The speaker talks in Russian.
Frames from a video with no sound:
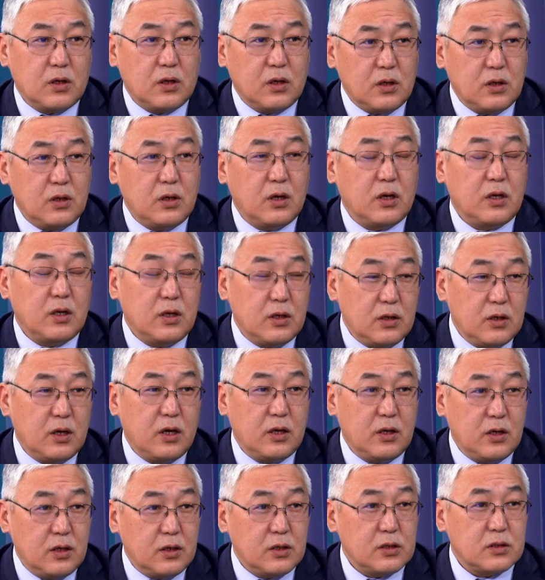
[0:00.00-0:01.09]

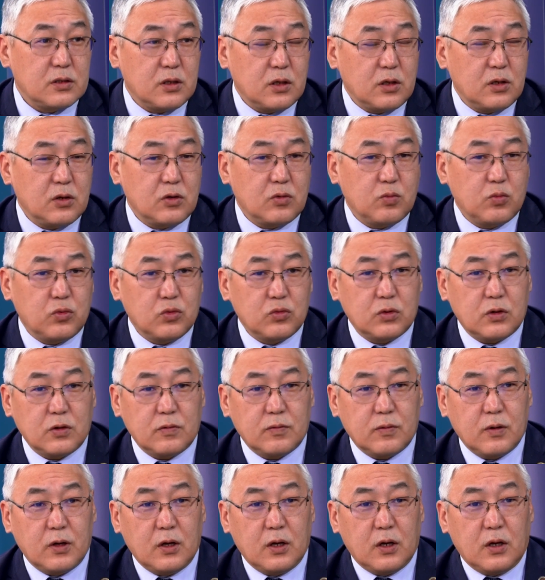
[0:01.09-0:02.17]
11 таких пунктов
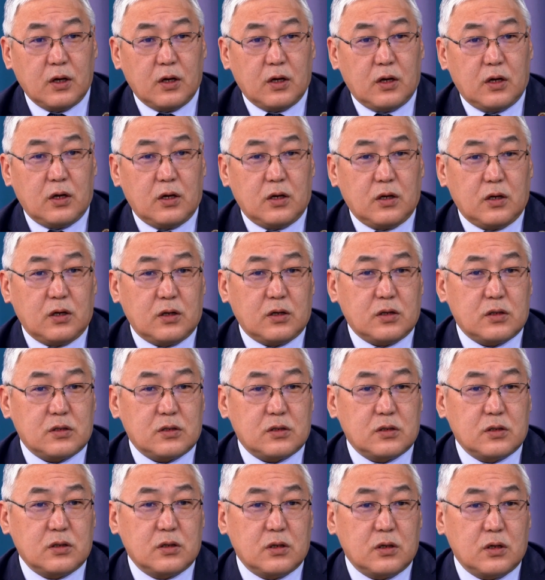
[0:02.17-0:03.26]
э,
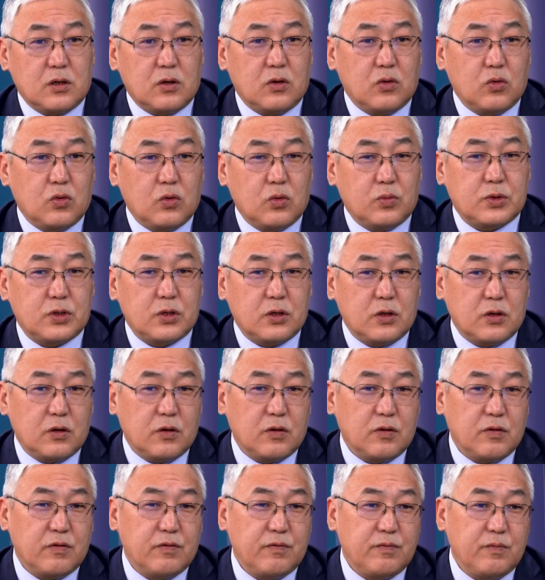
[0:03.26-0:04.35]
с общей
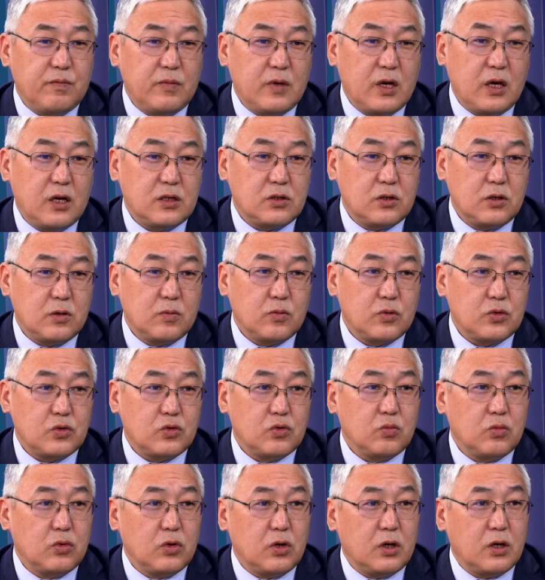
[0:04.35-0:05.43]

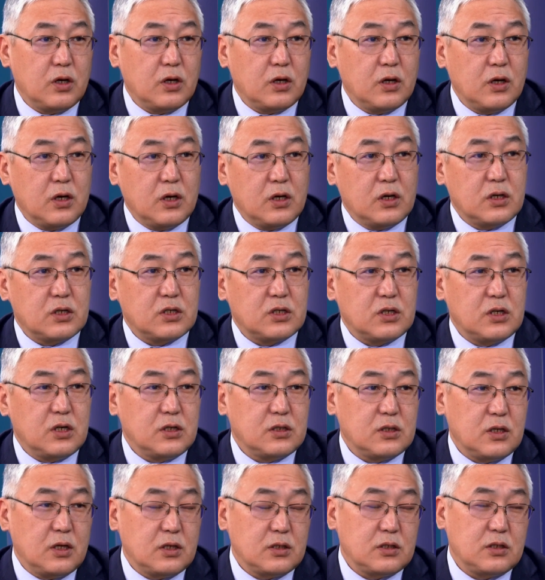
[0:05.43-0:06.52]
вместимостью более
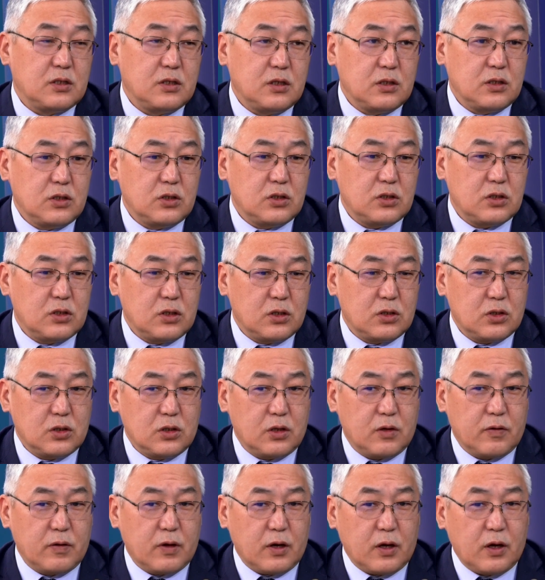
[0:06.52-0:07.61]
16 тысяч
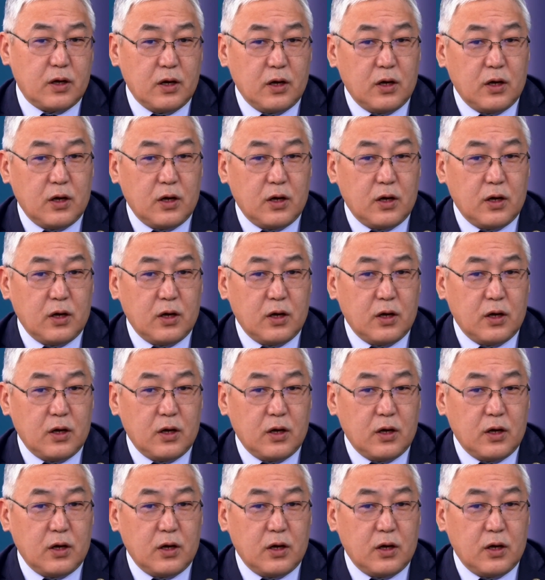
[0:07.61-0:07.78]
человек.